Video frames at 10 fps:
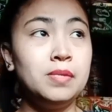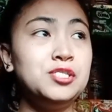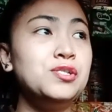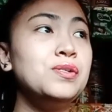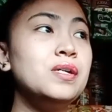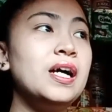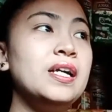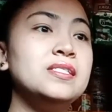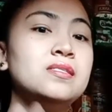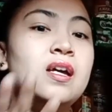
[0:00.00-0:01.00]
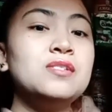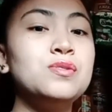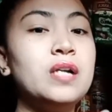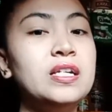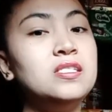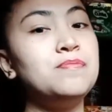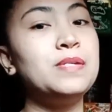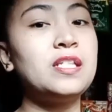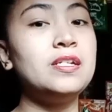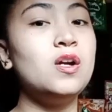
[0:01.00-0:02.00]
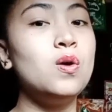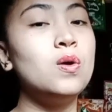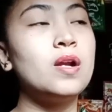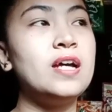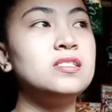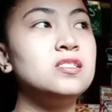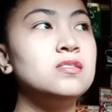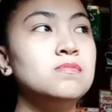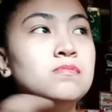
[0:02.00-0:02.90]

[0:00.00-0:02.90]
Medyo kahit ano guys, patay na oras.